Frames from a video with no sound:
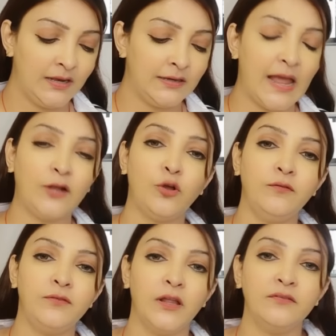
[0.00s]
लैक
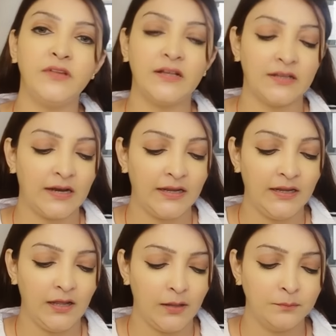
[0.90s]
ऑफ लव दिख रहा
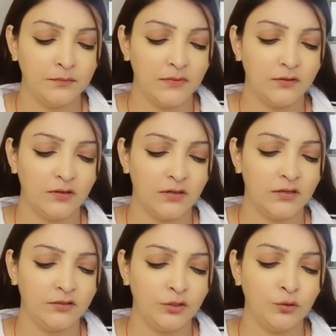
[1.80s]
है अब यू
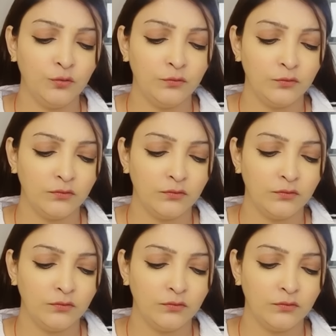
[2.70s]
uh, नो you know,